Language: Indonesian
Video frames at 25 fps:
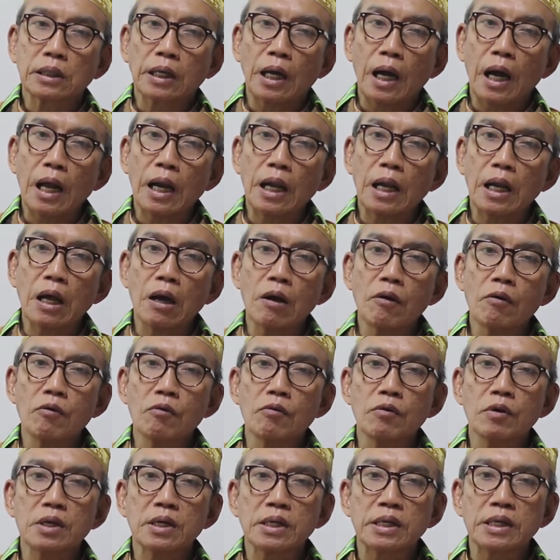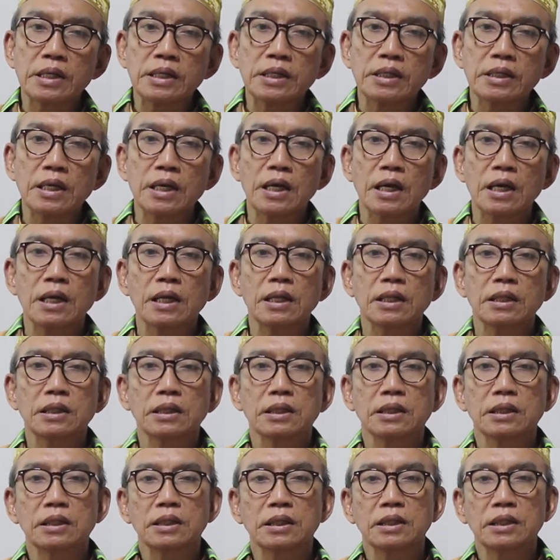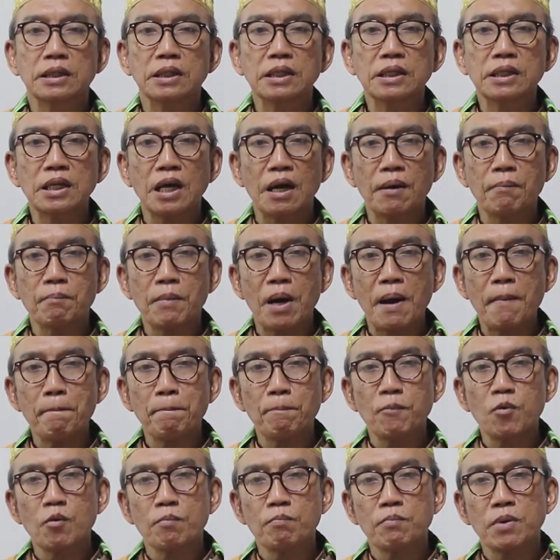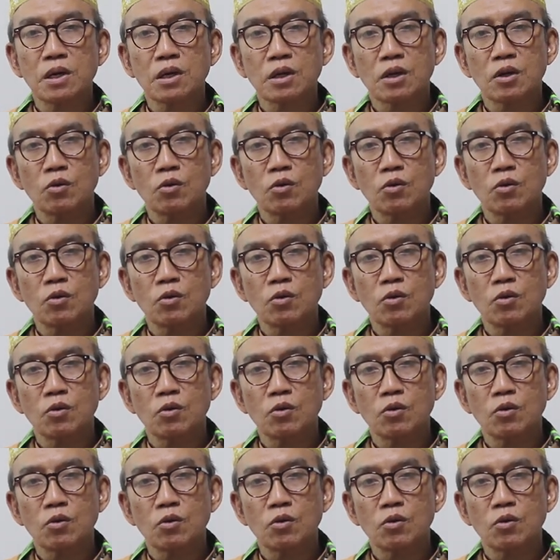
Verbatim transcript: kalau dia tidak mampu